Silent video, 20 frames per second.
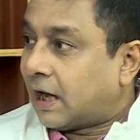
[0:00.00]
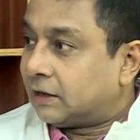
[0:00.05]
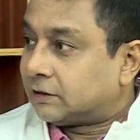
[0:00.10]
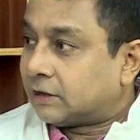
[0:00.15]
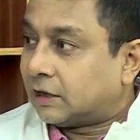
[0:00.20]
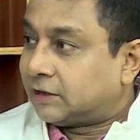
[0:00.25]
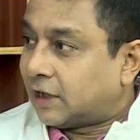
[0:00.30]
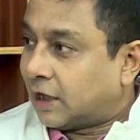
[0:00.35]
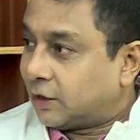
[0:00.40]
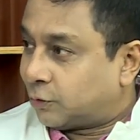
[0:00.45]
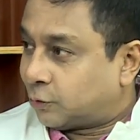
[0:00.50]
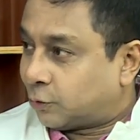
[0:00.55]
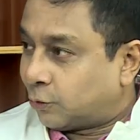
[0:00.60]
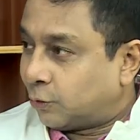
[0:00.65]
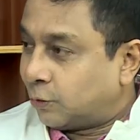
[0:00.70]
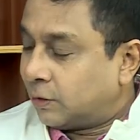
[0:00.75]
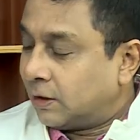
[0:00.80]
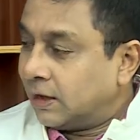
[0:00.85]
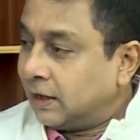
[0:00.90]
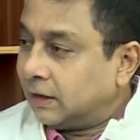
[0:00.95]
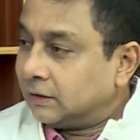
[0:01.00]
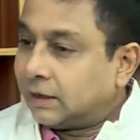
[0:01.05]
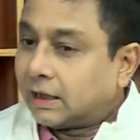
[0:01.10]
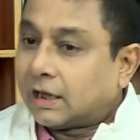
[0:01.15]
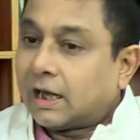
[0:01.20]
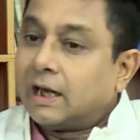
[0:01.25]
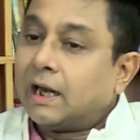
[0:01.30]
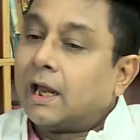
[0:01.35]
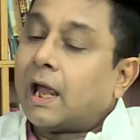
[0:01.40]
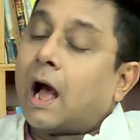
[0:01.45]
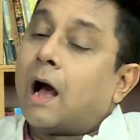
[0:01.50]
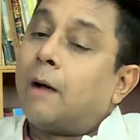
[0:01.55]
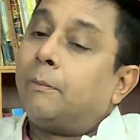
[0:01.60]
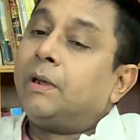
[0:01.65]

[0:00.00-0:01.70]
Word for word: আসা ছাত্র সেখানে আমি